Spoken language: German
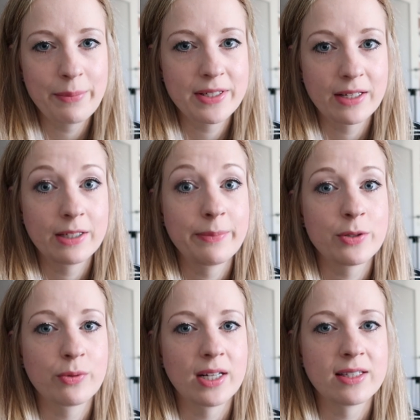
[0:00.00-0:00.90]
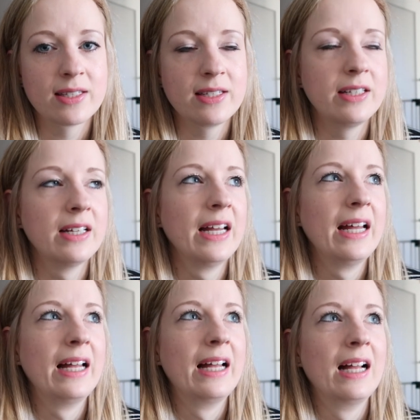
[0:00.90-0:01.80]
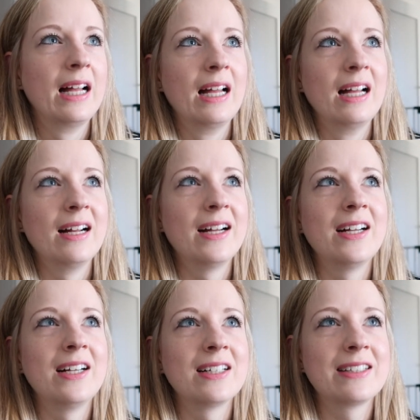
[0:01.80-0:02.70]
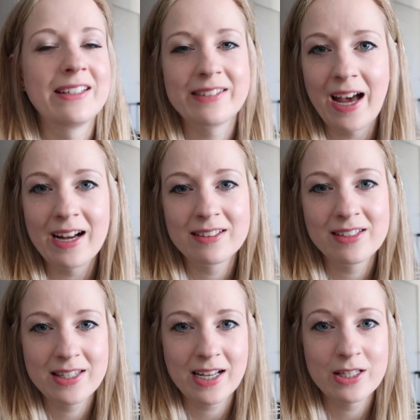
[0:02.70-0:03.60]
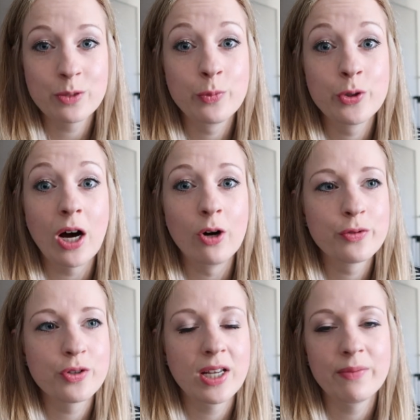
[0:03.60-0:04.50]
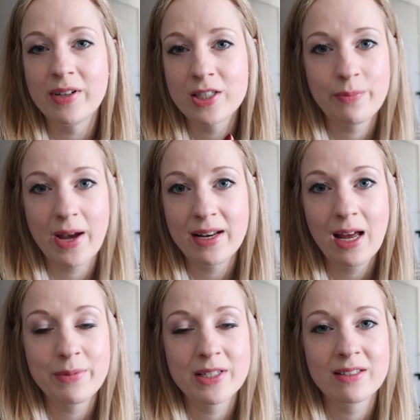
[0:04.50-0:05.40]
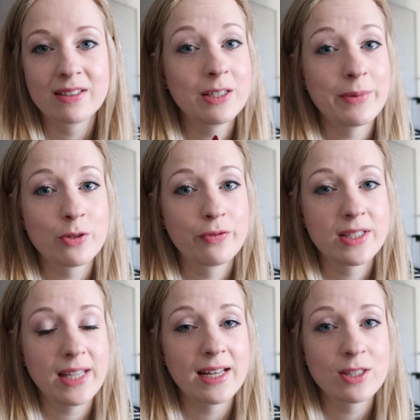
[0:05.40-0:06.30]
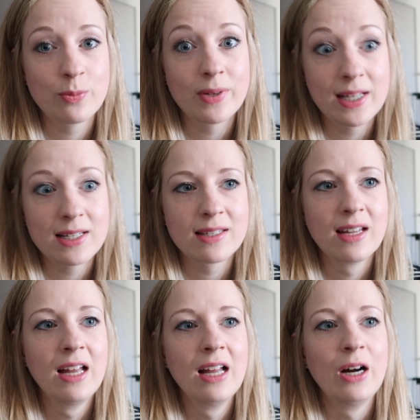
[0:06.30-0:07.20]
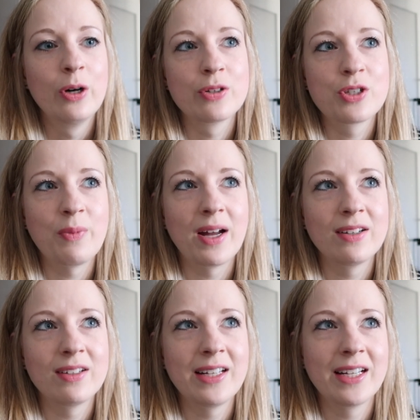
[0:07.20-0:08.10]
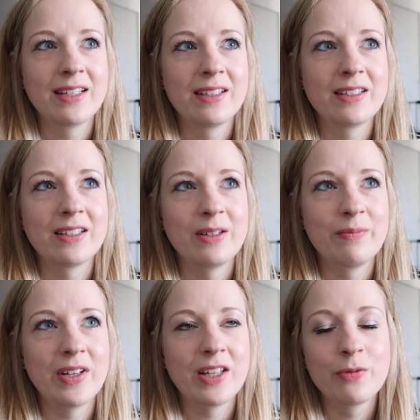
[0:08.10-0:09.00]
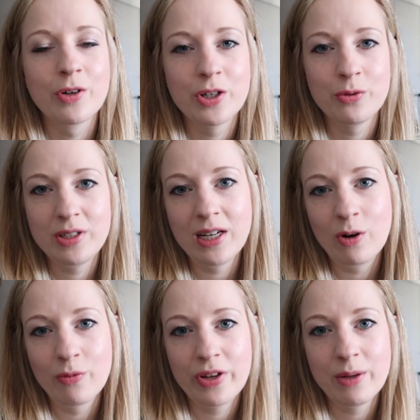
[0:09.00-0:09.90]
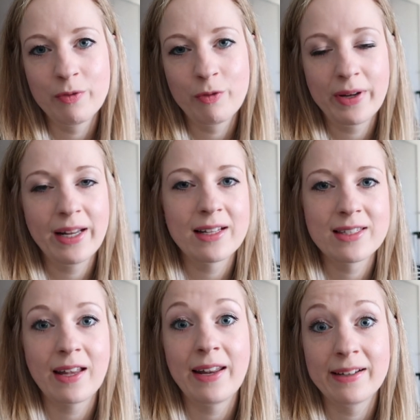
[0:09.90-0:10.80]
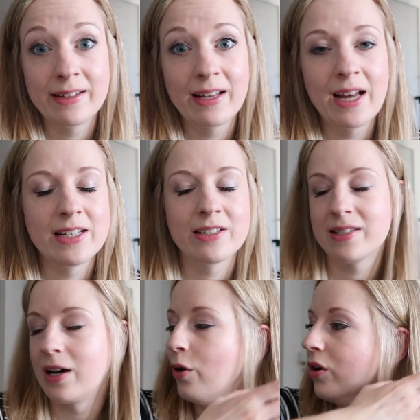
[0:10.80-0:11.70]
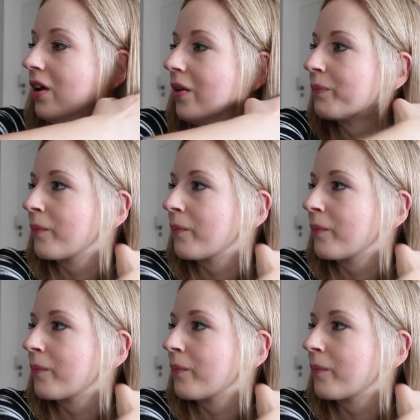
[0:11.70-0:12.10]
habe ich da nicht mehr so ganz die den Drang, diese ganzen Bücher aufzuheben, weil zum einen habe ich nicht mehr so viel Zeit zum Lesen und zum anderen denke ich, ähm, wenn ich wirklich nur die aufhebe, wo mein Herz dran hängt, dann reicht das auch